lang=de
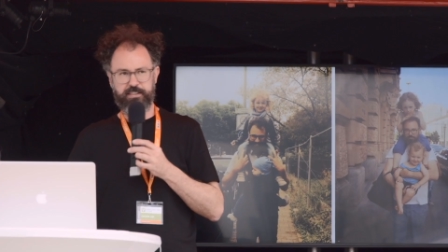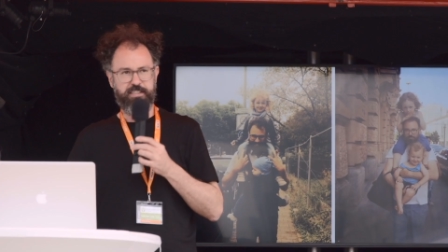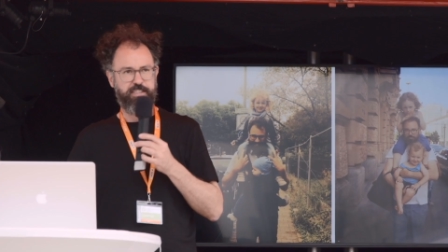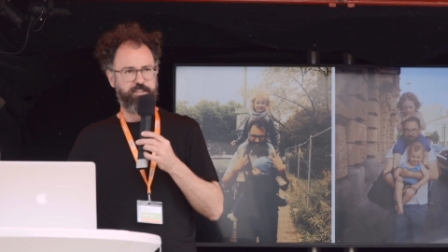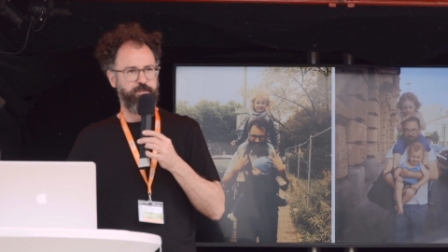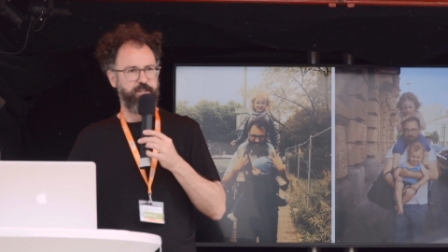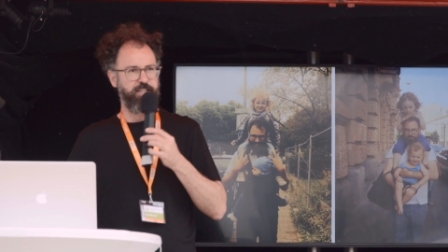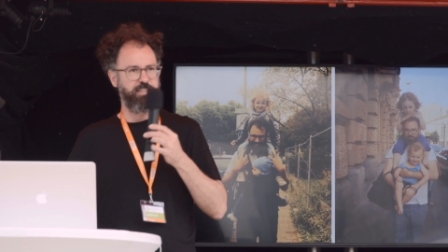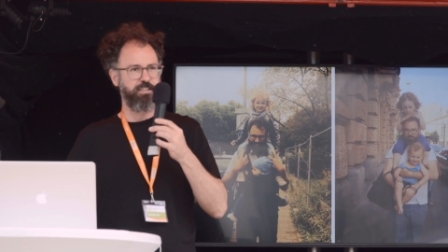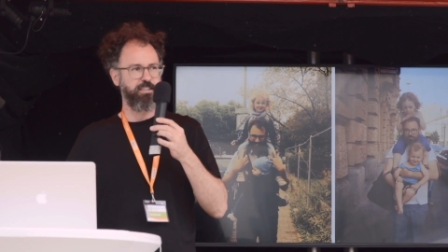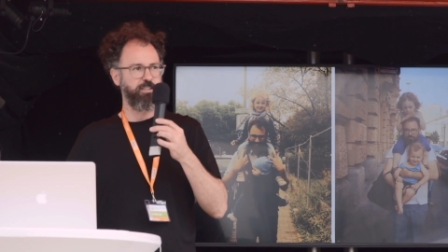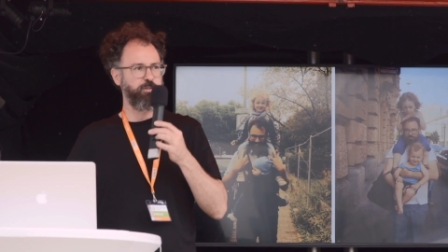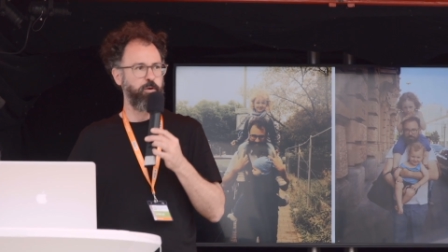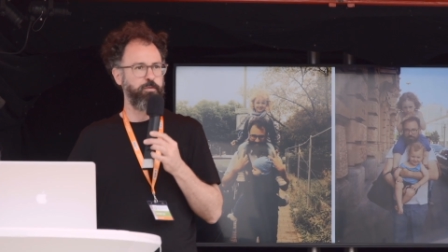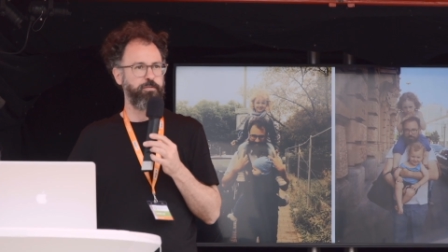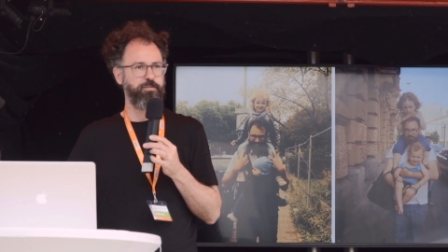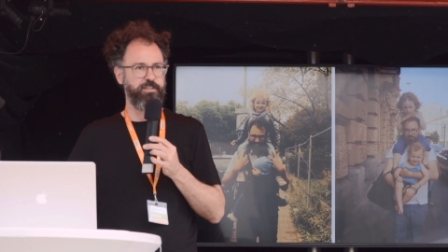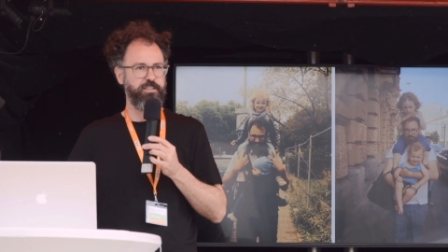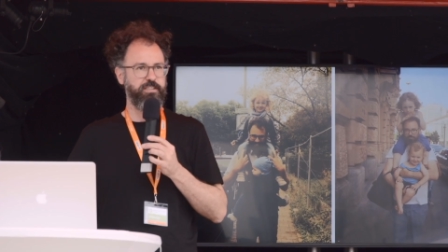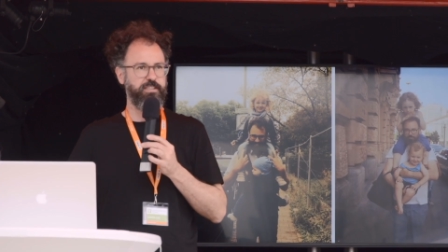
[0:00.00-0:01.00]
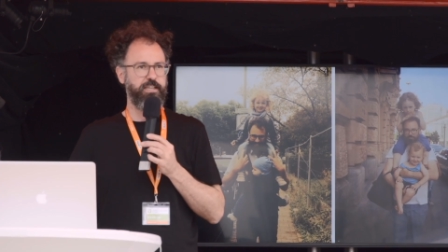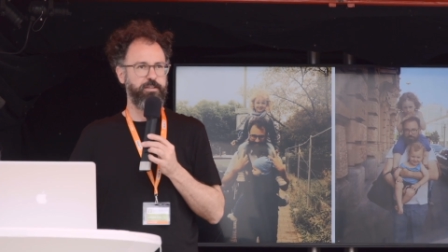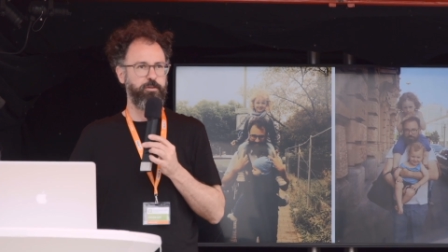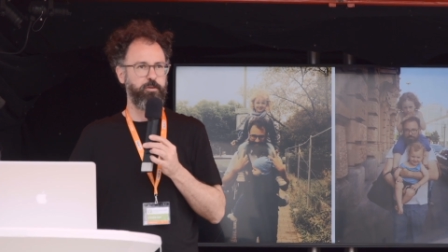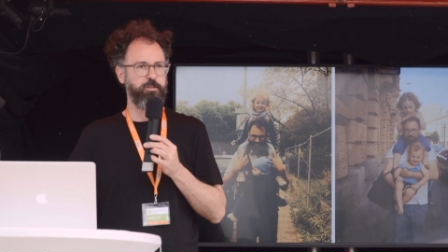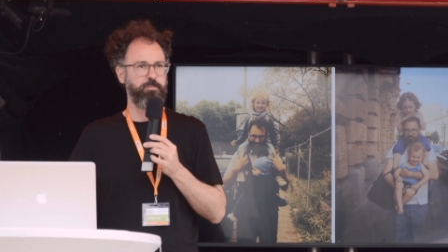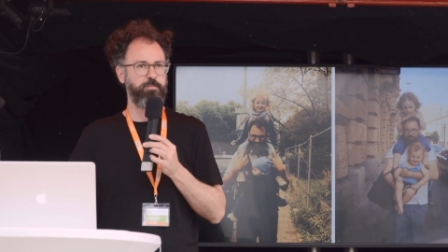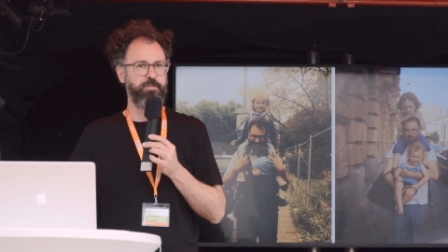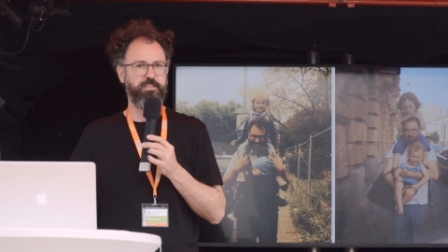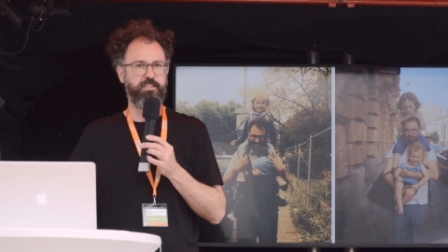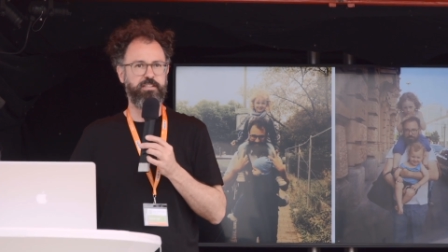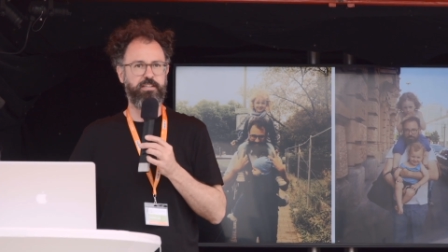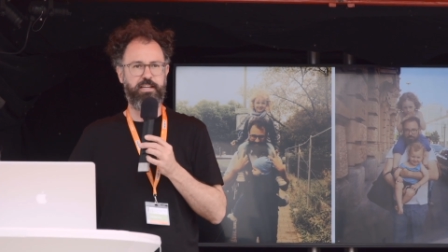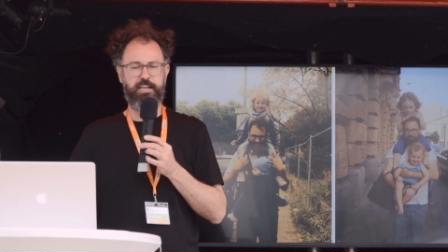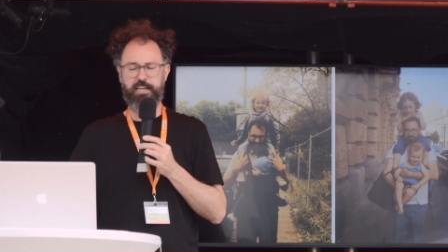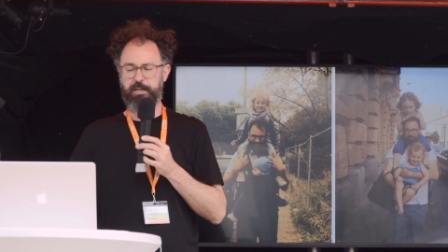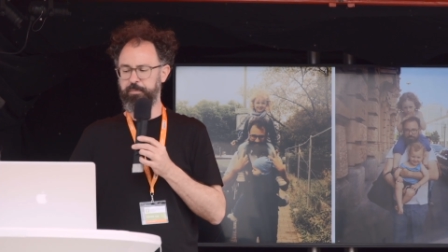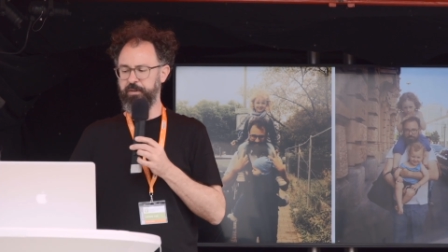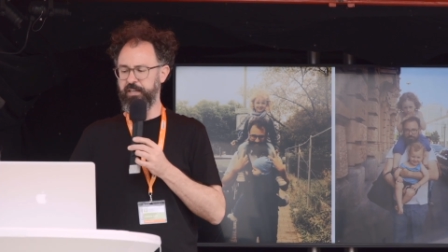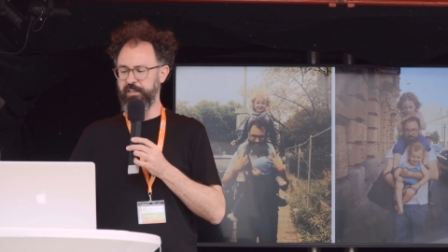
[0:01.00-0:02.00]
Deswegen, ich hoffe, ich kann euch ein bisschen
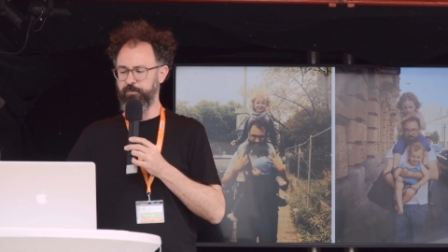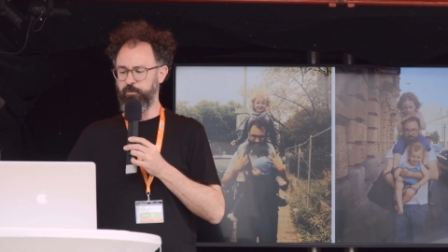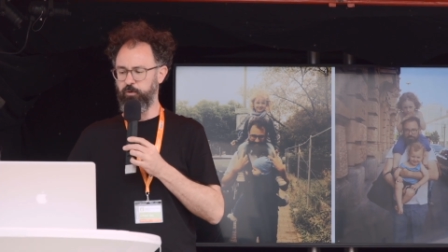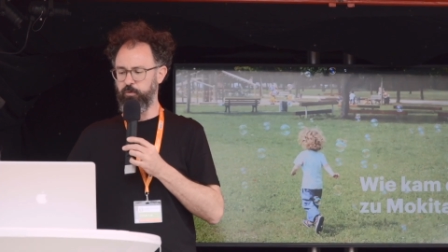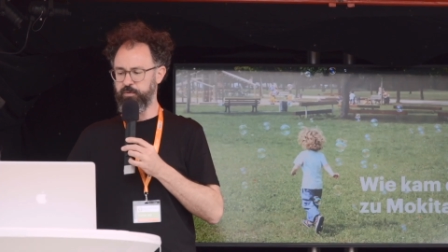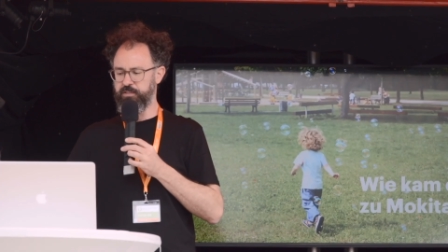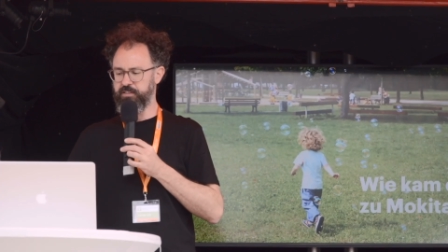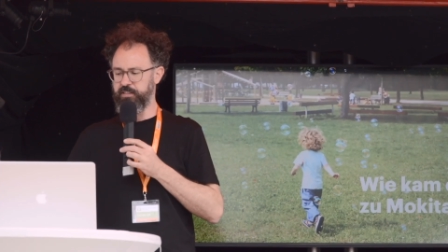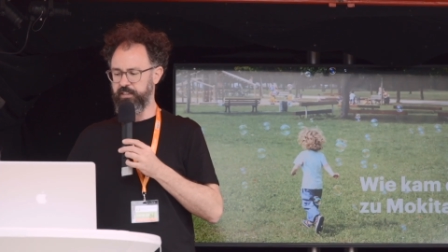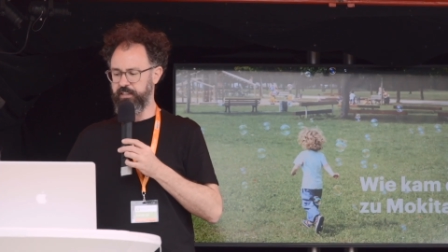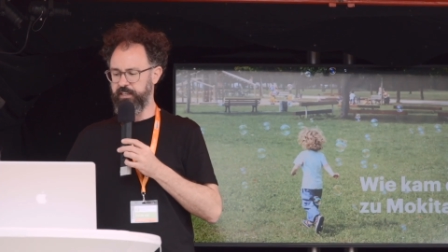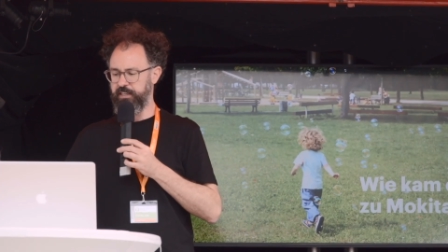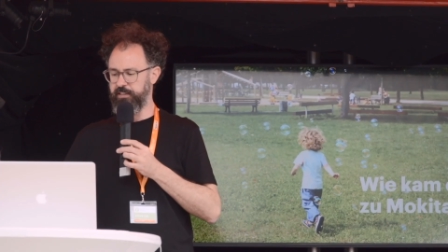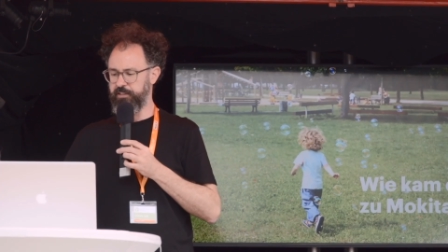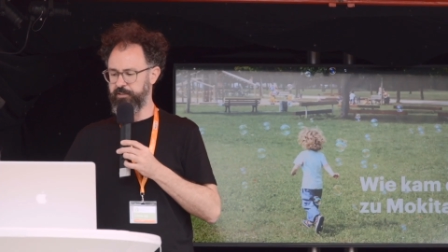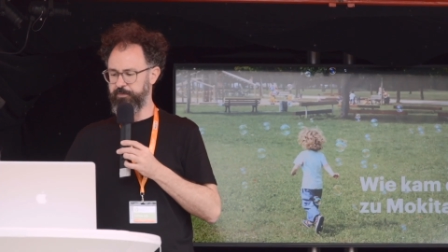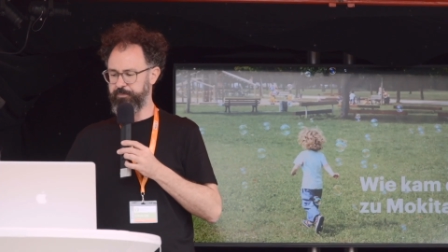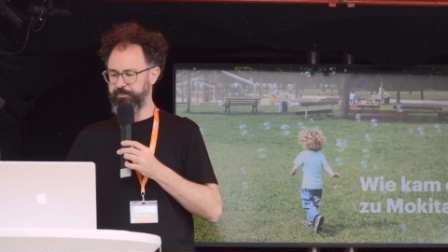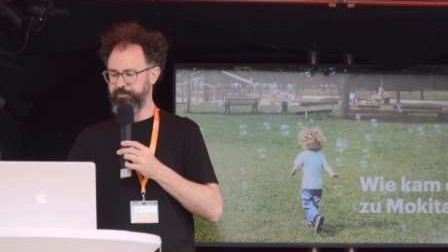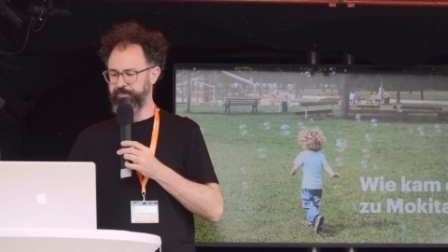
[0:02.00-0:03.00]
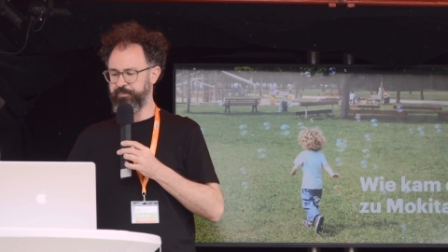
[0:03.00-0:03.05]
näher bringen, worum es da geht.